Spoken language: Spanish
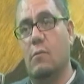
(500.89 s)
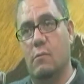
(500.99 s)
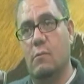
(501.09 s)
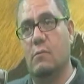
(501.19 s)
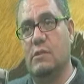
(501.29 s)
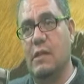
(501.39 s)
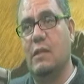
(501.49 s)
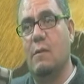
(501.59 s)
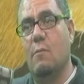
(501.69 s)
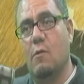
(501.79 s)
No, no,
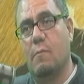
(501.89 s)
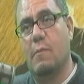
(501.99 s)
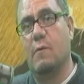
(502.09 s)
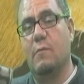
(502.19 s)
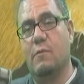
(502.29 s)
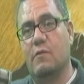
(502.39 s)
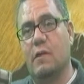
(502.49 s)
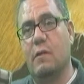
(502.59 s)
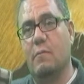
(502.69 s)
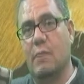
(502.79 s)
si hay temor,
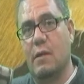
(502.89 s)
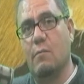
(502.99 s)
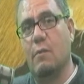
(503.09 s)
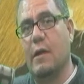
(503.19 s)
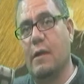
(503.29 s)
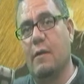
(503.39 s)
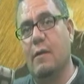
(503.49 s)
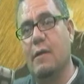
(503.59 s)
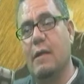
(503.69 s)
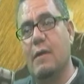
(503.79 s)
perdóneme usted, me equivoqué.